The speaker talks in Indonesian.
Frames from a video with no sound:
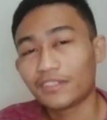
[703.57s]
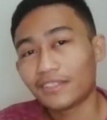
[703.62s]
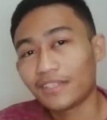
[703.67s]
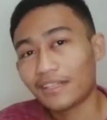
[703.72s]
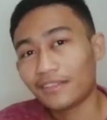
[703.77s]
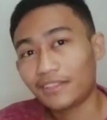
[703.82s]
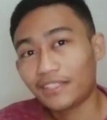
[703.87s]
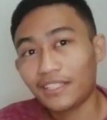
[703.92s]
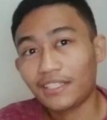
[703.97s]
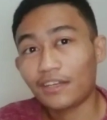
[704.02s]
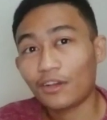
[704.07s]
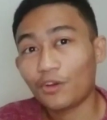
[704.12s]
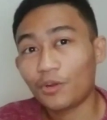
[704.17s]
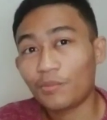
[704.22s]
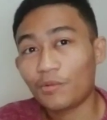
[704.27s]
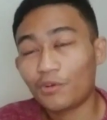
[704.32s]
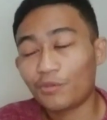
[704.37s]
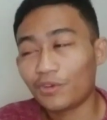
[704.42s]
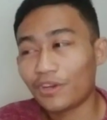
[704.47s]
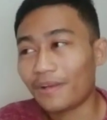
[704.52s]
nanti kalau
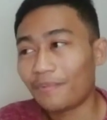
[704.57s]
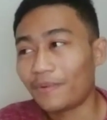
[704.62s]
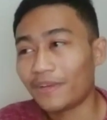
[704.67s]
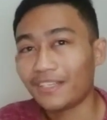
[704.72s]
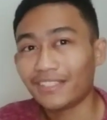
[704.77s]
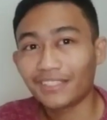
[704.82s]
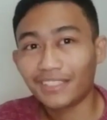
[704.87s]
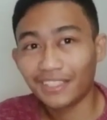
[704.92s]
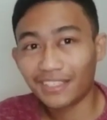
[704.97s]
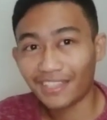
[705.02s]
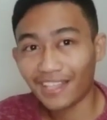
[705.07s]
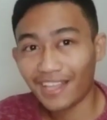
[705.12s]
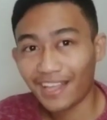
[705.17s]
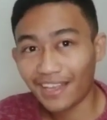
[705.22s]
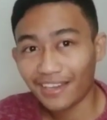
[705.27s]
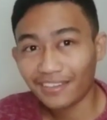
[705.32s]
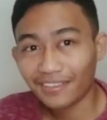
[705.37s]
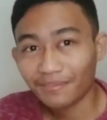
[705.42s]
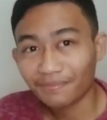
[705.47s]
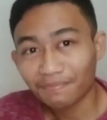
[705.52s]
baku dapa di
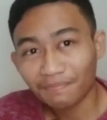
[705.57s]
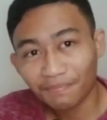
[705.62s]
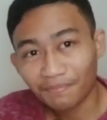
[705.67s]
kita